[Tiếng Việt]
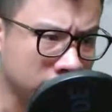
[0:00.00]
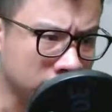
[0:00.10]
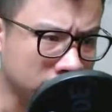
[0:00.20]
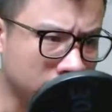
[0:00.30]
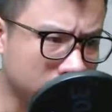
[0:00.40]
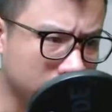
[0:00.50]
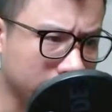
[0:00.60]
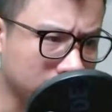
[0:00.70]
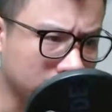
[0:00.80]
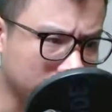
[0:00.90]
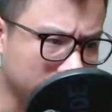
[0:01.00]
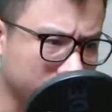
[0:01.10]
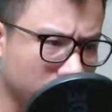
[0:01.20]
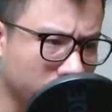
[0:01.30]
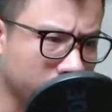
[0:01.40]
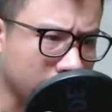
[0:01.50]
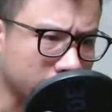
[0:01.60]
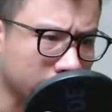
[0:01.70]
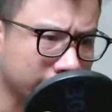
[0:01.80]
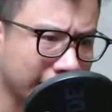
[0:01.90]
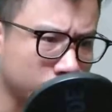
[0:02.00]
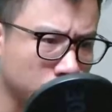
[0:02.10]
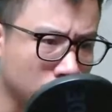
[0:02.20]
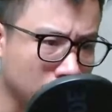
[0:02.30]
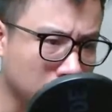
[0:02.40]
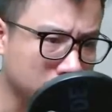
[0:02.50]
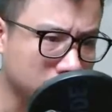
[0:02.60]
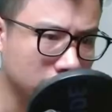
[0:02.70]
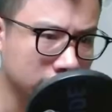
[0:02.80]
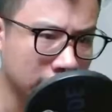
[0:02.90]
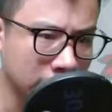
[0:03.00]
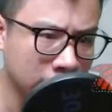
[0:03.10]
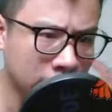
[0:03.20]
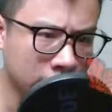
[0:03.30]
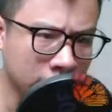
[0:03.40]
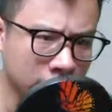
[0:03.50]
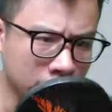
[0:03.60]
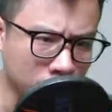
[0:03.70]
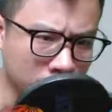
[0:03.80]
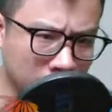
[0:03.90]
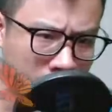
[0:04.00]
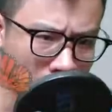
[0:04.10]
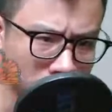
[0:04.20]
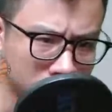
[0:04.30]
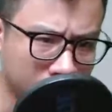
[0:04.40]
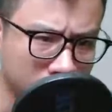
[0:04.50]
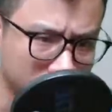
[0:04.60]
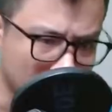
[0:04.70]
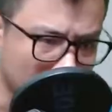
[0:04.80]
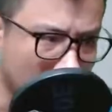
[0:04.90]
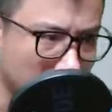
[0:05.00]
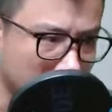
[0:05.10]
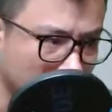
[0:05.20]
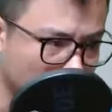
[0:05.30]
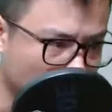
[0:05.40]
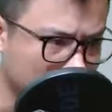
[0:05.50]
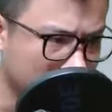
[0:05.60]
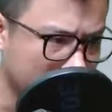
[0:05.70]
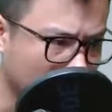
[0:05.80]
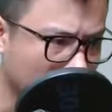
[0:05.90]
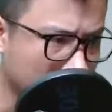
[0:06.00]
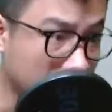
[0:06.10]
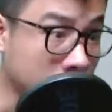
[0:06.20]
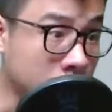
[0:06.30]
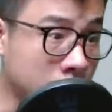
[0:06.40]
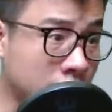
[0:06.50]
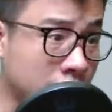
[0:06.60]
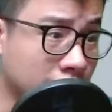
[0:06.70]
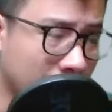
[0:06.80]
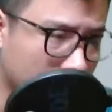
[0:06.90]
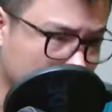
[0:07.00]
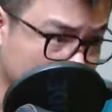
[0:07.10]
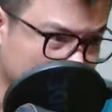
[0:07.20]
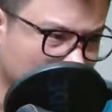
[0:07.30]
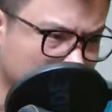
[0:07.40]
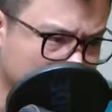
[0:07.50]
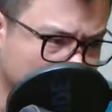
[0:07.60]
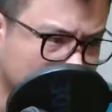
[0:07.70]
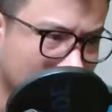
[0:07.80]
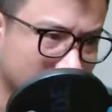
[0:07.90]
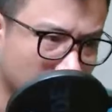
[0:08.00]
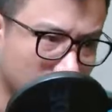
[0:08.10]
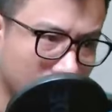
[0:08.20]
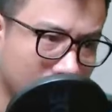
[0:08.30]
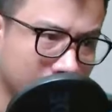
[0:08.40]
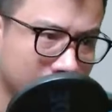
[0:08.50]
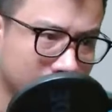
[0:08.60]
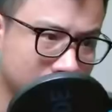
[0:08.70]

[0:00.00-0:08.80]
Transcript: Ngươi sai người nói với cả tên tạp trùng Mông Sơn rằng nếu dám động đến nửa cọng lông của người đó thì lão tử sẽ giết cả tộc hắn.